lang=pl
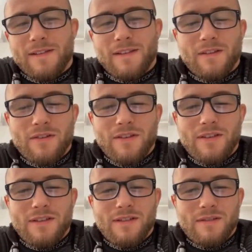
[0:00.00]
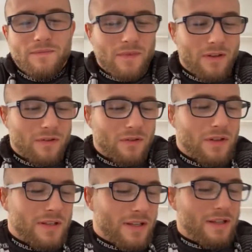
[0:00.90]
No i no
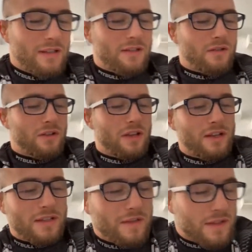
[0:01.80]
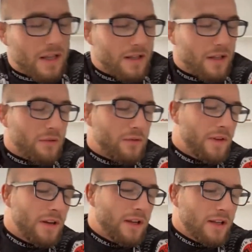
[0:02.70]
niestety no nie jestem w stanie na tą
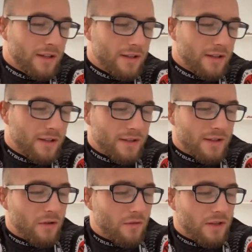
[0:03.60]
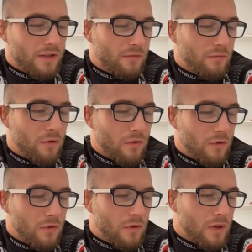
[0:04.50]
chwilę trenować, no
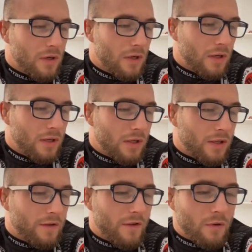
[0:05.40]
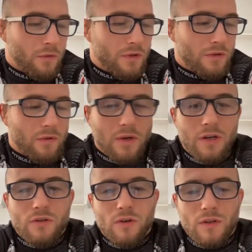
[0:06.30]
bo warunki są
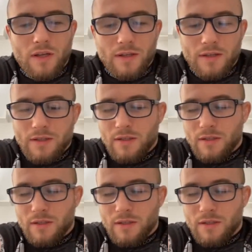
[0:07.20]
ograniczone, a też